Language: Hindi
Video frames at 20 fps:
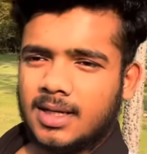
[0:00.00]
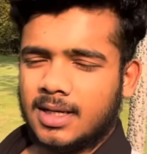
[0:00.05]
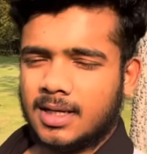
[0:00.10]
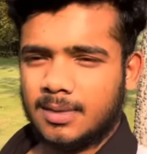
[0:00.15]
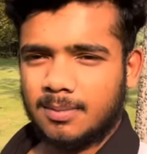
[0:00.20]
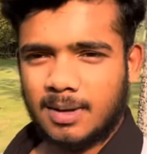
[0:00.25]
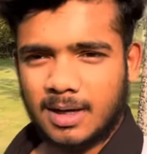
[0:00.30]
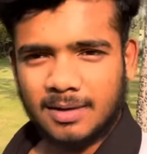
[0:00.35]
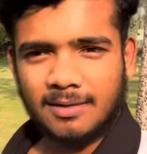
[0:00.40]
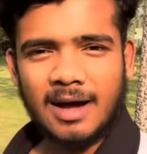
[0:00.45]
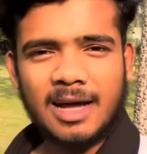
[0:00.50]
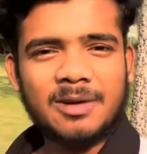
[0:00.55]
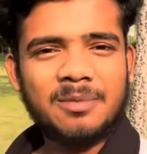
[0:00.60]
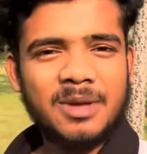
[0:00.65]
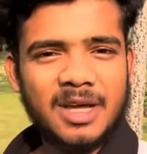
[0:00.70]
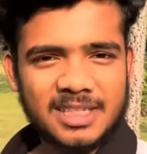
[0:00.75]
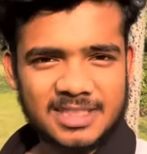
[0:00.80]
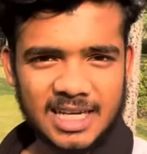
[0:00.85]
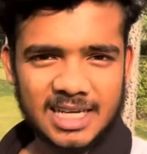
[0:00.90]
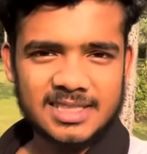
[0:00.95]
तो भगवान
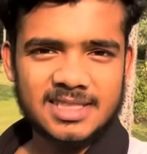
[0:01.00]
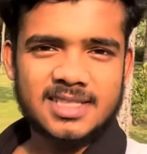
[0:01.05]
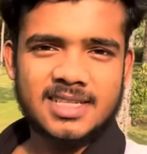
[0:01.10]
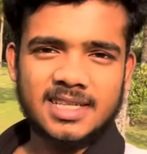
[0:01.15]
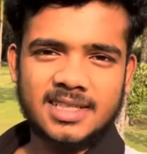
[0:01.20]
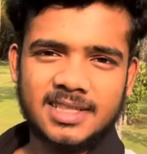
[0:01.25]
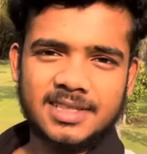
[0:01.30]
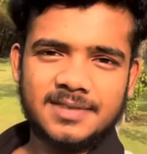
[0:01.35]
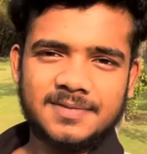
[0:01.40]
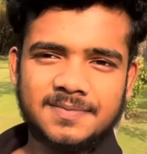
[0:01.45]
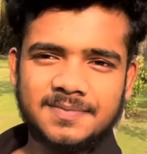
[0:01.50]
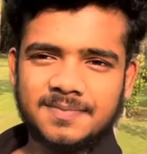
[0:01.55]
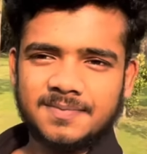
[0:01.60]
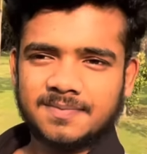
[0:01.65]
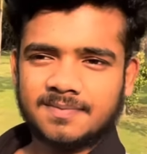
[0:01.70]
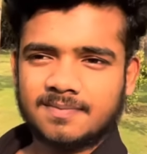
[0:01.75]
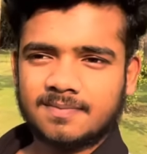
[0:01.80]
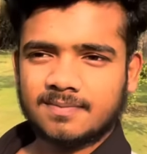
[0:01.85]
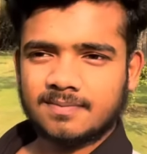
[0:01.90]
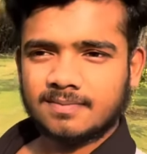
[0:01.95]
भी एक चांस देते
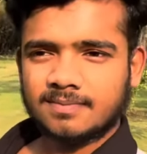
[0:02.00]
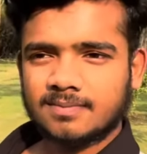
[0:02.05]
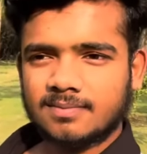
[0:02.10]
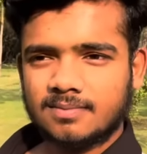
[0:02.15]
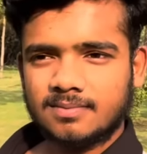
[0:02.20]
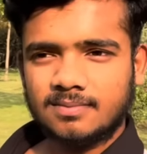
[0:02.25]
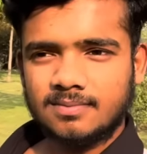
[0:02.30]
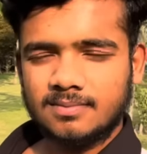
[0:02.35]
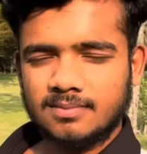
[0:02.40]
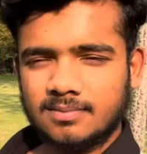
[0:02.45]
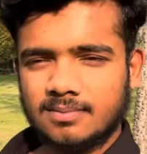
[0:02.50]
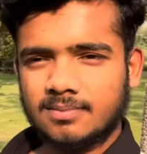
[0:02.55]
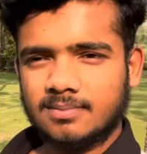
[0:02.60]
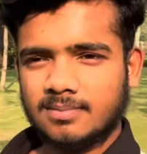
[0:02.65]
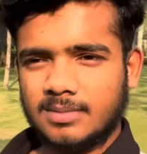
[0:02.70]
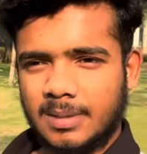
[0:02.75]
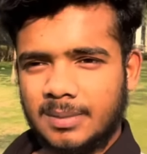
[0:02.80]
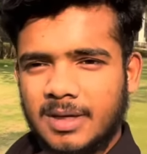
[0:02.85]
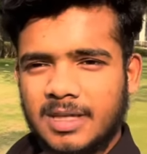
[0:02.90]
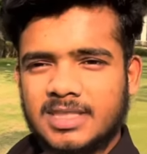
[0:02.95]
हैं
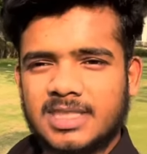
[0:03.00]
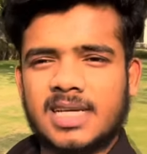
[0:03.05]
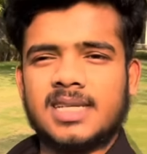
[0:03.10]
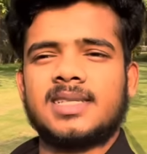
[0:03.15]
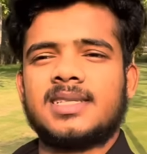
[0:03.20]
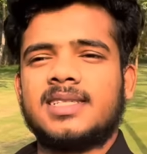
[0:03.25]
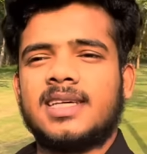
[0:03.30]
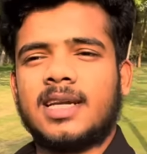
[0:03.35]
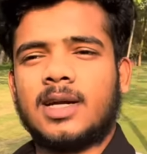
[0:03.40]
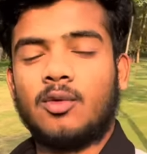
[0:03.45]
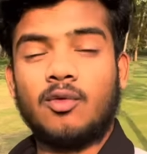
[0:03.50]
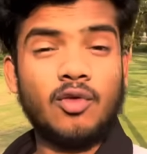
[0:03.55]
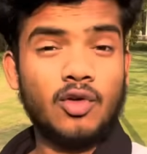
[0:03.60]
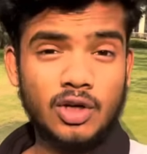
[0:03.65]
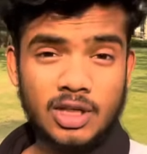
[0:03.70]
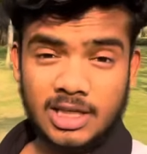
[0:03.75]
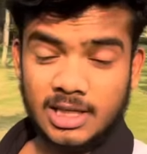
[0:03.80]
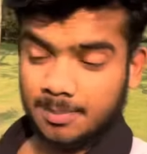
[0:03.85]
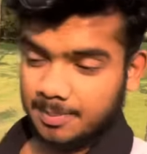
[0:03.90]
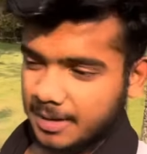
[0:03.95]
मैं भी एक चांस दे रहा हूँ वो
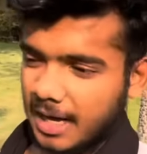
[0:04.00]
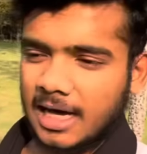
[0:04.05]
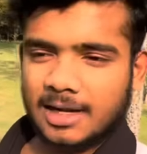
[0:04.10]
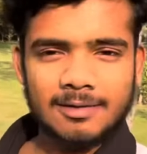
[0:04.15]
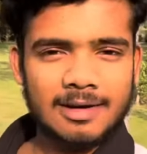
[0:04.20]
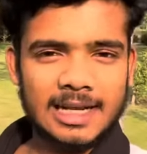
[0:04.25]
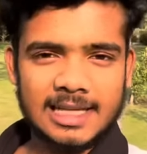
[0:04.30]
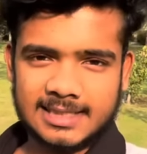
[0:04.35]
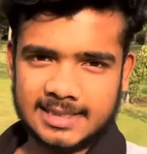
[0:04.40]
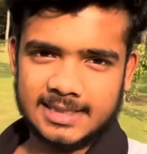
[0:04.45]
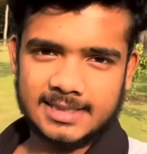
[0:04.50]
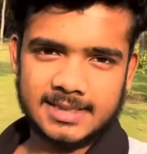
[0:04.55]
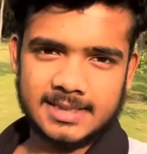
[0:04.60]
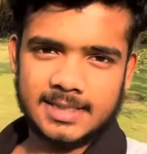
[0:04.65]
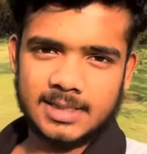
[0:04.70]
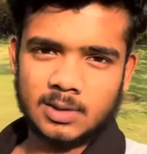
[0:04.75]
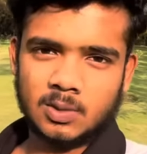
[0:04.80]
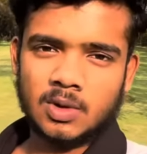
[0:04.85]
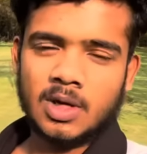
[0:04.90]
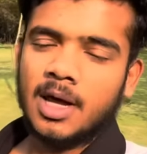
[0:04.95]
नहीं कि प्यार वाला चांस दे
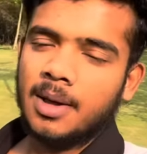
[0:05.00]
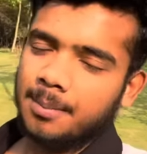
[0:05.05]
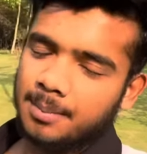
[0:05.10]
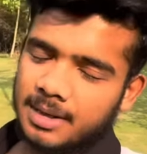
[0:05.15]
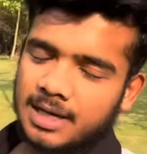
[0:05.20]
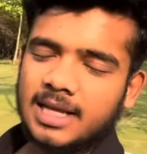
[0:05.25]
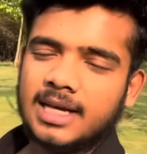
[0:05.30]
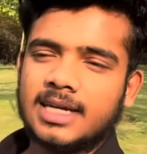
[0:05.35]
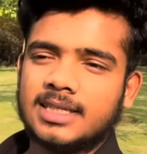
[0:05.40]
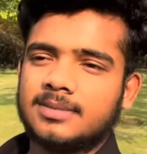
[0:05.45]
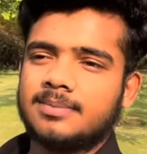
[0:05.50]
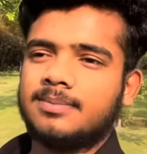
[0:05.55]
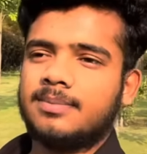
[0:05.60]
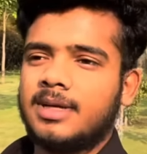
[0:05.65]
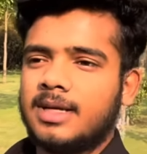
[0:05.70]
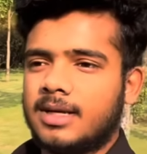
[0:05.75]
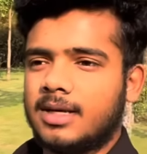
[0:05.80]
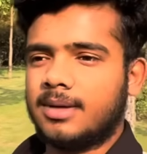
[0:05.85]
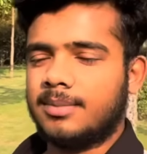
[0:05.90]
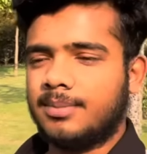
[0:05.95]
रहा हूँ मिलने का मि,